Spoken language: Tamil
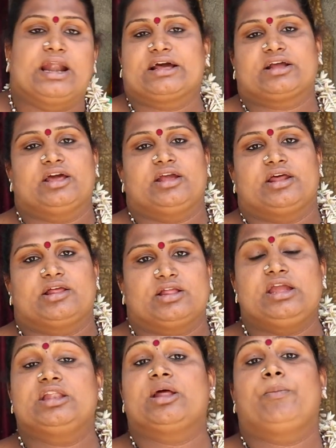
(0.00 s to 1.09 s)
நடக்க இருக்கிறது
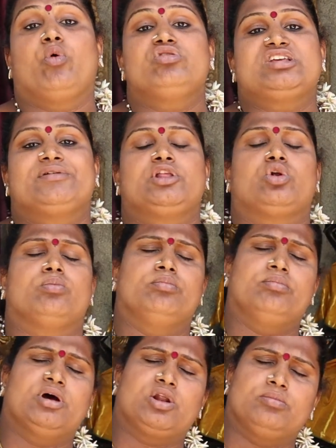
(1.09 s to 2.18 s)
இந்த பூஜை வந்து ரொம்ப